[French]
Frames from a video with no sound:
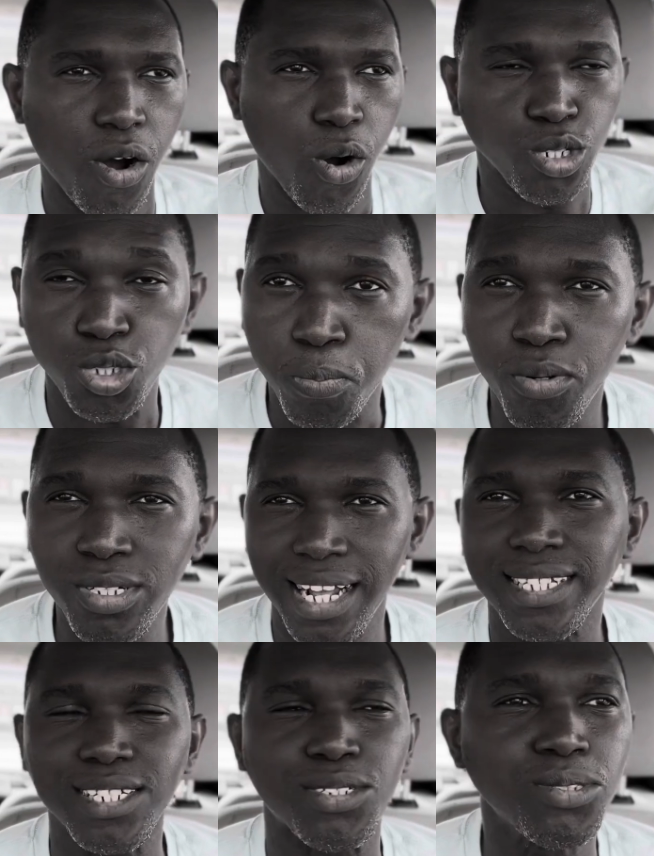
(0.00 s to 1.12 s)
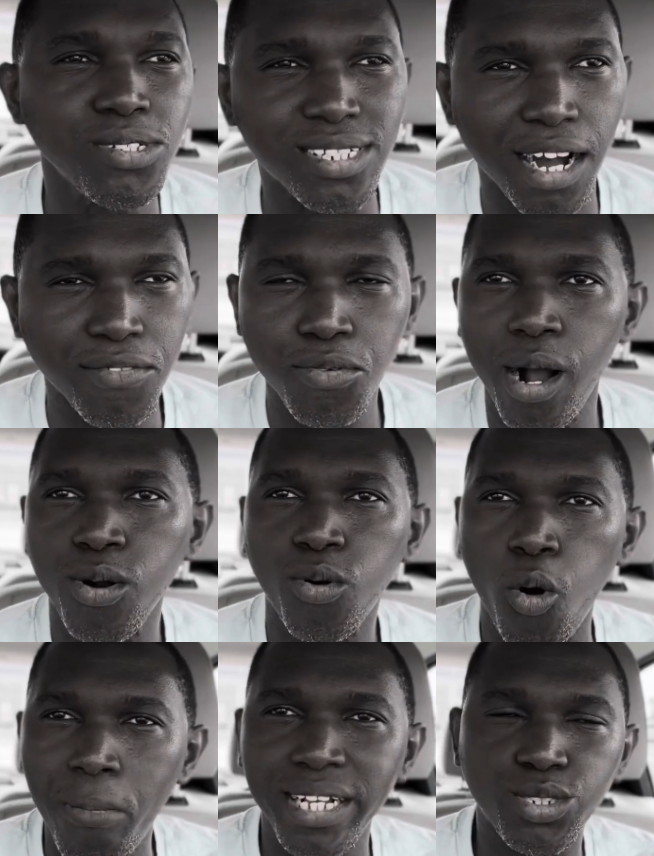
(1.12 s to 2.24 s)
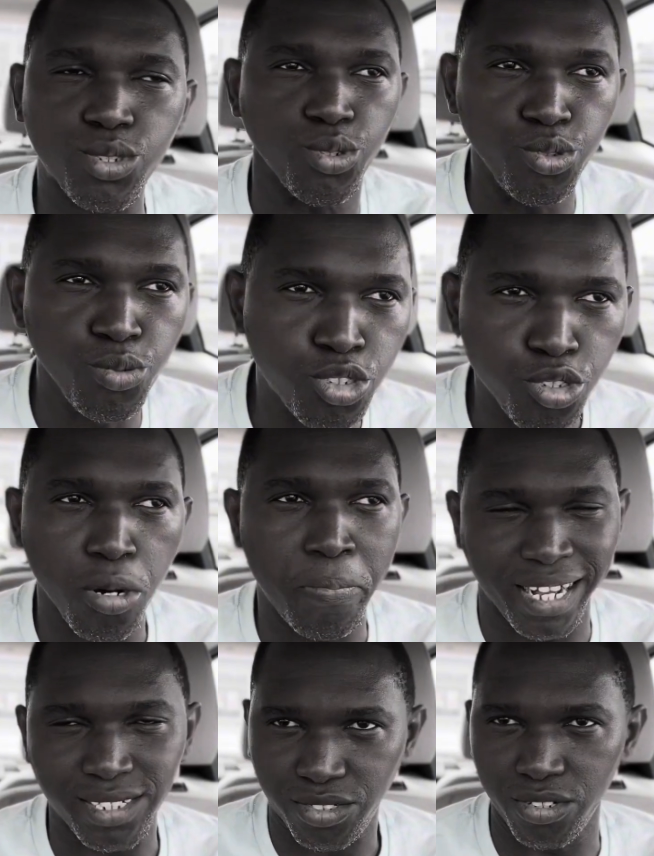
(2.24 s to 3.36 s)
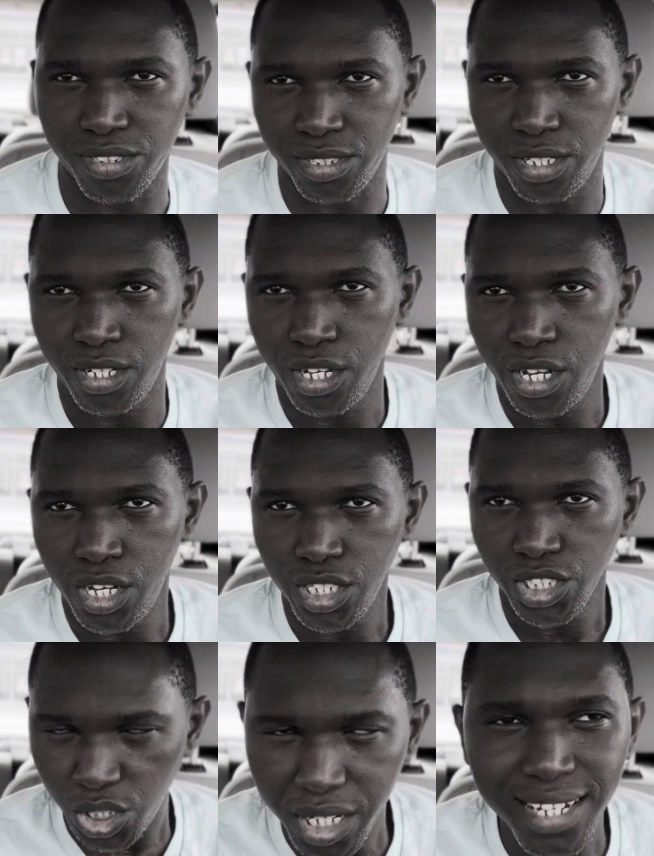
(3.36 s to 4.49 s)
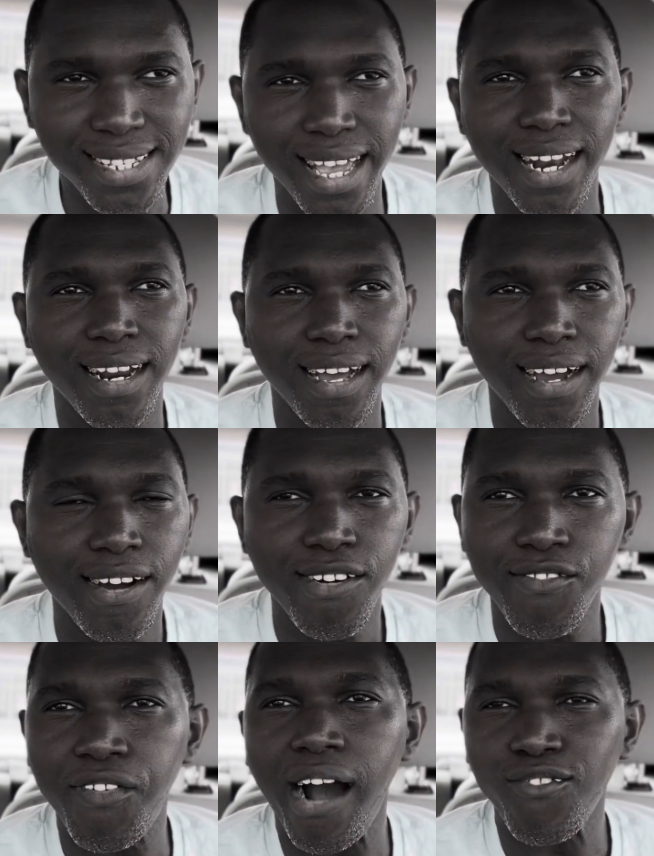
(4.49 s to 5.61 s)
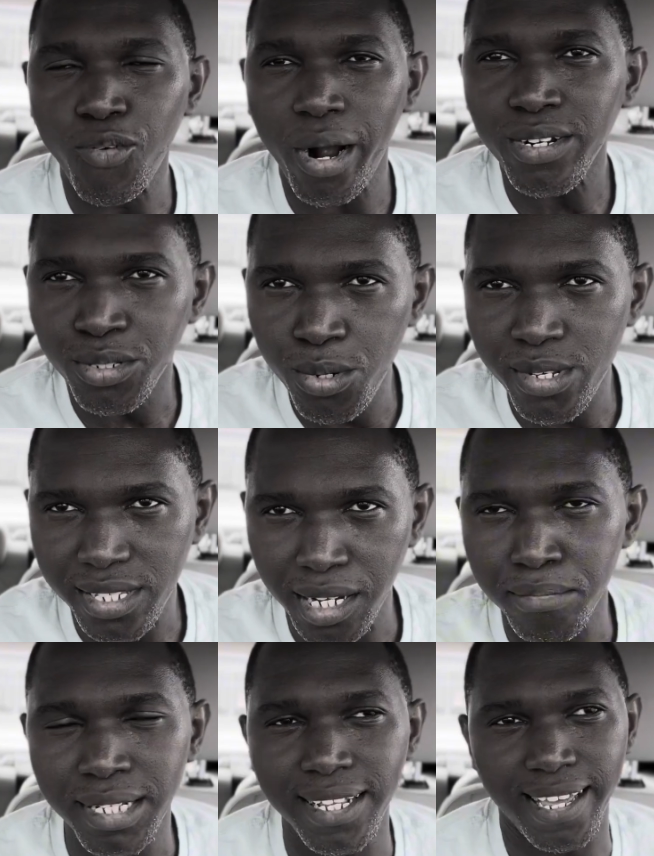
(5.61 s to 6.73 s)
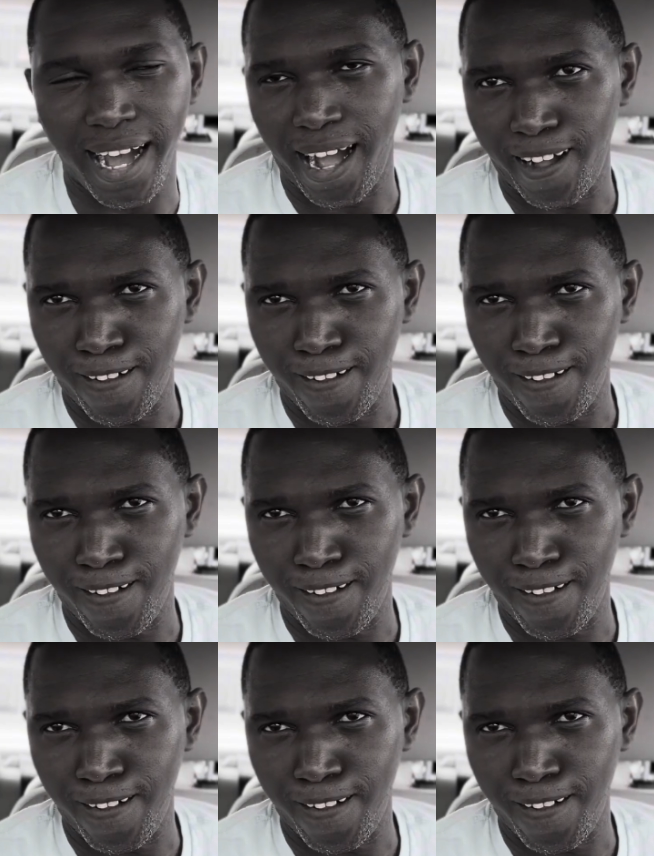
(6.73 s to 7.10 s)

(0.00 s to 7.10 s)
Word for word: On se pose la question de savoir comment est-ce qu'une seule personne chez elle va avoir 200 milliards.